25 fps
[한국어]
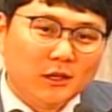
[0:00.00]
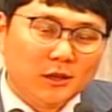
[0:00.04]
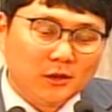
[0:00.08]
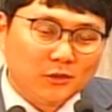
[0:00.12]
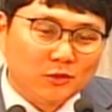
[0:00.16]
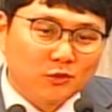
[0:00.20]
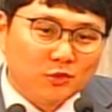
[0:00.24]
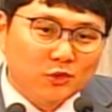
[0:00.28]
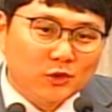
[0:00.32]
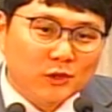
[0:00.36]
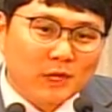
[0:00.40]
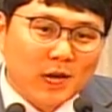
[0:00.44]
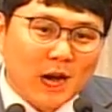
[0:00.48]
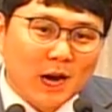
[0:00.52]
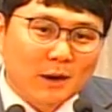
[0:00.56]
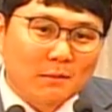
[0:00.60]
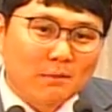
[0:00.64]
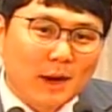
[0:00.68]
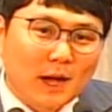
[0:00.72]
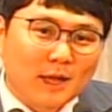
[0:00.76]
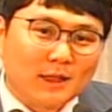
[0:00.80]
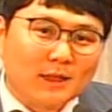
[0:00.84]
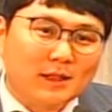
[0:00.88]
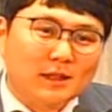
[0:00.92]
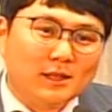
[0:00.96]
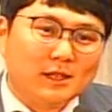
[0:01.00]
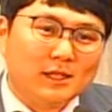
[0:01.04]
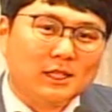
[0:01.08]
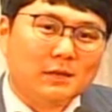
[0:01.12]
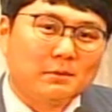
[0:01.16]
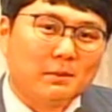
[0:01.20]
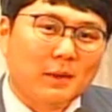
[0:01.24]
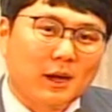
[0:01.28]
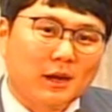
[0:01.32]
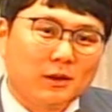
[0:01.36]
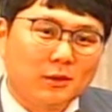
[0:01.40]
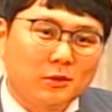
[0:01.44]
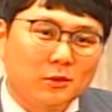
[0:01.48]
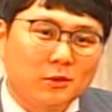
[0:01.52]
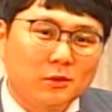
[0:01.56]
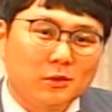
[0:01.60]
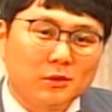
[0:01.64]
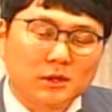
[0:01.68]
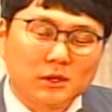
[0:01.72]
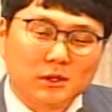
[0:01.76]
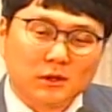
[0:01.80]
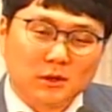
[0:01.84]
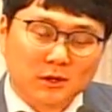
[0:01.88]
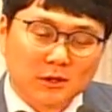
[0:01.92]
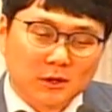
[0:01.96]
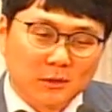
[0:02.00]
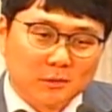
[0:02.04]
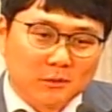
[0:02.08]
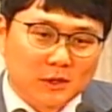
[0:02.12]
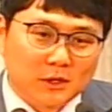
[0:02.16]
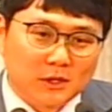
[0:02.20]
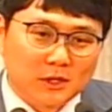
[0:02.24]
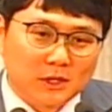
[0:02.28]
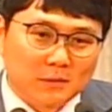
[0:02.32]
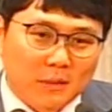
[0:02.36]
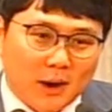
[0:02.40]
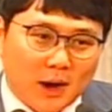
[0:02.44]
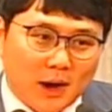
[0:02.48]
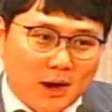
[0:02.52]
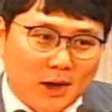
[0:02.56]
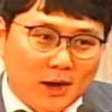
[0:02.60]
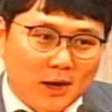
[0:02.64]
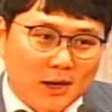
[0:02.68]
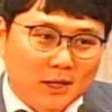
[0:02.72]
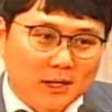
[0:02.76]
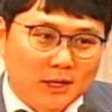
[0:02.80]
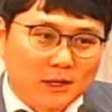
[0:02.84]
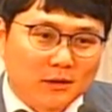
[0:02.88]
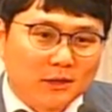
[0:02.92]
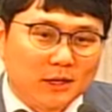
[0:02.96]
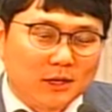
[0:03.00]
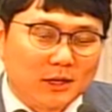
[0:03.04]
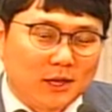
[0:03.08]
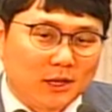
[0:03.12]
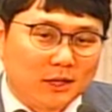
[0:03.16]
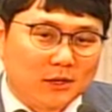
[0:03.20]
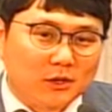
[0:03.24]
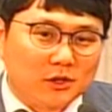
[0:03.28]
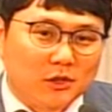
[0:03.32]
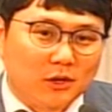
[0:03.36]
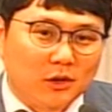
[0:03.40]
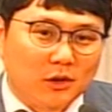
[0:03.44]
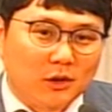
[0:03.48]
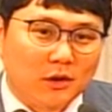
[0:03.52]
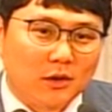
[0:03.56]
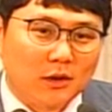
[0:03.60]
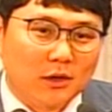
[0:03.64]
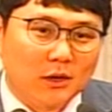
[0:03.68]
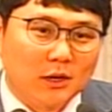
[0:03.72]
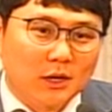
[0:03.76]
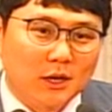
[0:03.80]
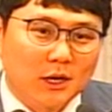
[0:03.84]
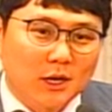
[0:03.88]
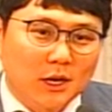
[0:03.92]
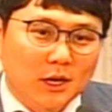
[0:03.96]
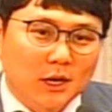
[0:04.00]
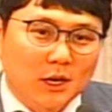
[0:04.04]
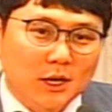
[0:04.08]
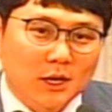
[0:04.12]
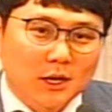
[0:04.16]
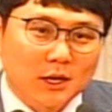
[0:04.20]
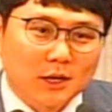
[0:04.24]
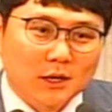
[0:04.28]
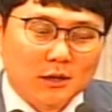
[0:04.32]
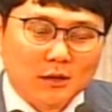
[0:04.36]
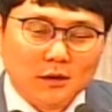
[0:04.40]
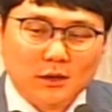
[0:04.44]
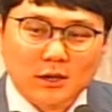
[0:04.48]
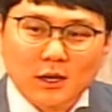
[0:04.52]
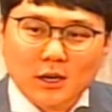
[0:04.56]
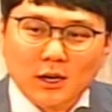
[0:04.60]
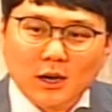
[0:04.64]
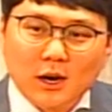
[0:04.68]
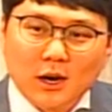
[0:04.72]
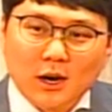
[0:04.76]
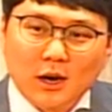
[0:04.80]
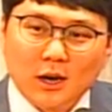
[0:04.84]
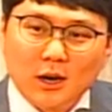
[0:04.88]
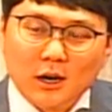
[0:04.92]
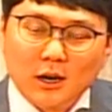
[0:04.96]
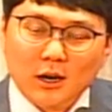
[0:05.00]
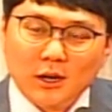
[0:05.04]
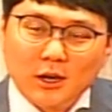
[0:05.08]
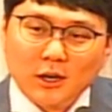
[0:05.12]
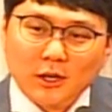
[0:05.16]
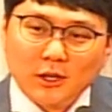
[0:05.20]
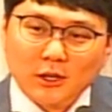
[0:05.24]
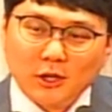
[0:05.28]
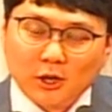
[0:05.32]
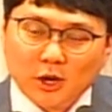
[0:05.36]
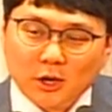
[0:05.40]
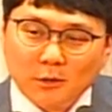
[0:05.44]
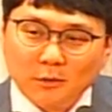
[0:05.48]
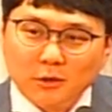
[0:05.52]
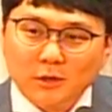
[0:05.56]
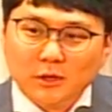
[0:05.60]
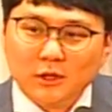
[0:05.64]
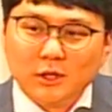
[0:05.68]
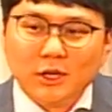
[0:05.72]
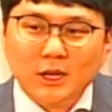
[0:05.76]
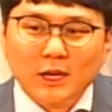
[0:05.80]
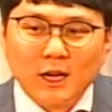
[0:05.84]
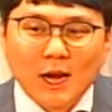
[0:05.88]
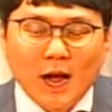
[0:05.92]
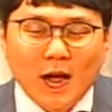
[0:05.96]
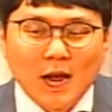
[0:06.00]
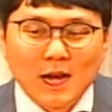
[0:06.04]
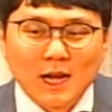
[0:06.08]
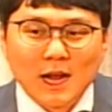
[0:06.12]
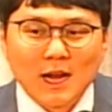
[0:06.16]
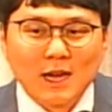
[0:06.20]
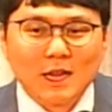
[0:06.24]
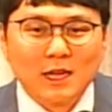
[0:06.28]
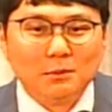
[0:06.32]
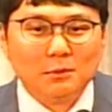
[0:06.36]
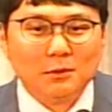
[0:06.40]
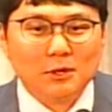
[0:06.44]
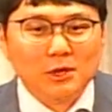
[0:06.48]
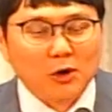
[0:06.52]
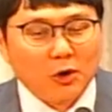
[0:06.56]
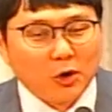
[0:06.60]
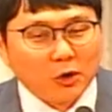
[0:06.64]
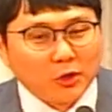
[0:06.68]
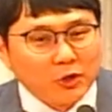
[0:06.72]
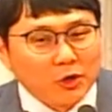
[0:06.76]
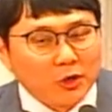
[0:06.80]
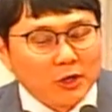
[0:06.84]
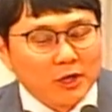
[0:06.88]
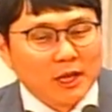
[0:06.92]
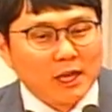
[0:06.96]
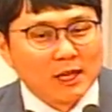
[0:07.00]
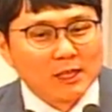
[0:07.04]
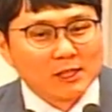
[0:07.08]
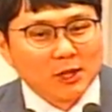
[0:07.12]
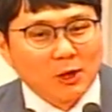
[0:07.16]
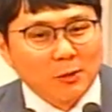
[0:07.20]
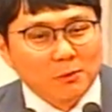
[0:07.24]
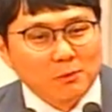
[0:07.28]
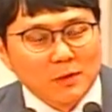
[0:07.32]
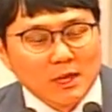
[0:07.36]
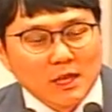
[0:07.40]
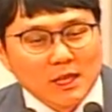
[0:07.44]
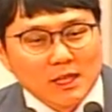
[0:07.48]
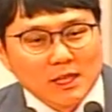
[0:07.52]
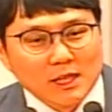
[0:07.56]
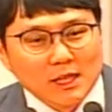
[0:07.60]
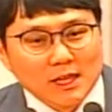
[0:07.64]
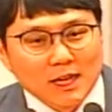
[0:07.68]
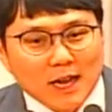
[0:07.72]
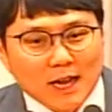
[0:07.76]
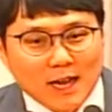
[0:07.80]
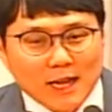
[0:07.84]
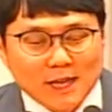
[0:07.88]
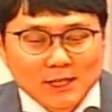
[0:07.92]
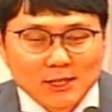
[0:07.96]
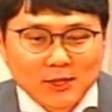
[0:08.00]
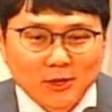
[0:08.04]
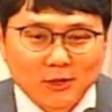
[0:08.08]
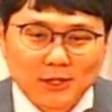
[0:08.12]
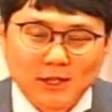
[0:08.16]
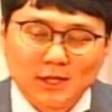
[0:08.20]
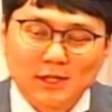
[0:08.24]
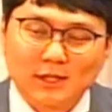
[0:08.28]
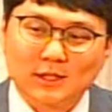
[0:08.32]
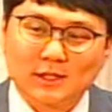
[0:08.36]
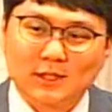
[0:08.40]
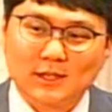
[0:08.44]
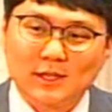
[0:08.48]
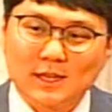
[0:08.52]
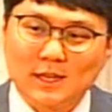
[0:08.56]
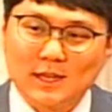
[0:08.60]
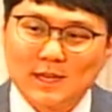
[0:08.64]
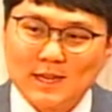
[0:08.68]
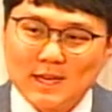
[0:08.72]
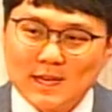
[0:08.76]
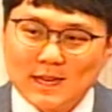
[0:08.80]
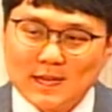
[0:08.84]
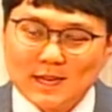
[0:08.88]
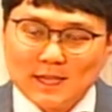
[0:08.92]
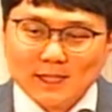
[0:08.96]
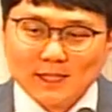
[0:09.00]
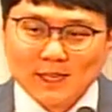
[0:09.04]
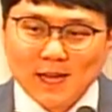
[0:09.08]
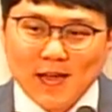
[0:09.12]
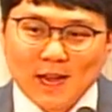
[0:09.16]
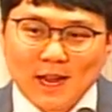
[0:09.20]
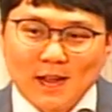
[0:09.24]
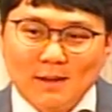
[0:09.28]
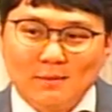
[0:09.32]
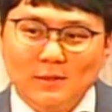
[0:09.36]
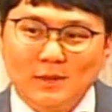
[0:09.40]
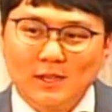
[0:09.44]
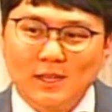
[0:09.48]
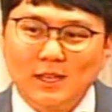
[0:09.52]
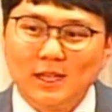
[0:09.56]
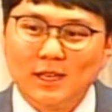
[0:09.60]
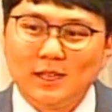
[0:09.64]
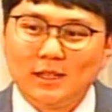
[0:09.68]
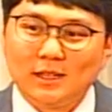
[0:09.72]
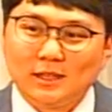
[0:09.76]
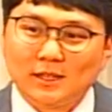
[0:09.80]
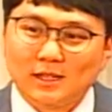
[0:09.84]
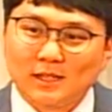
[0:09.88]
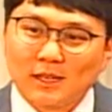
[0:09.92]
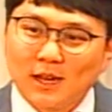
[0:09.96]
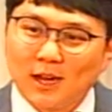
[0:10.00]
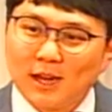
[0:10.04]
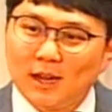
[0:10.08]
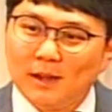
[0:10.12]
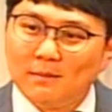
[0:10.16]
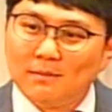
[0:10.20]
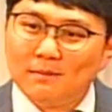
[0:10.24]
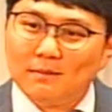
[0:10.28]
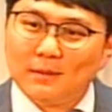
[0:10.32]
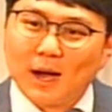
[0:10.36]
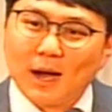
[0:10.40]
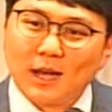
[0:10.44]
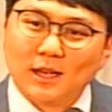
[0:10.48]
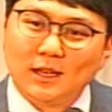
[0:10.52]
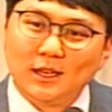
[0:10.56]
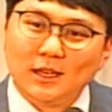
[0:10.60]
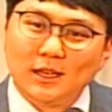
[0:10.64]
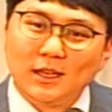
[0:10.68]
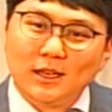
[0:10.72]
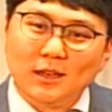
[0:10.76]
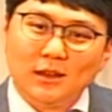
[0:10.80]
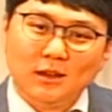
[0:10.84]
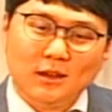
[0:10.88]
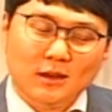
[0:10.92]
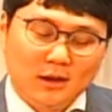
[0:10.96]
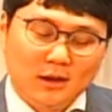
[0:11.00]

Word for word: 우상 만들지 말고 그거 섬기지 마. 이렇게 되겠죠. 그러니까 여러분들이 하나님을 어떻게 섬기는가에서는 사람들이 참 많이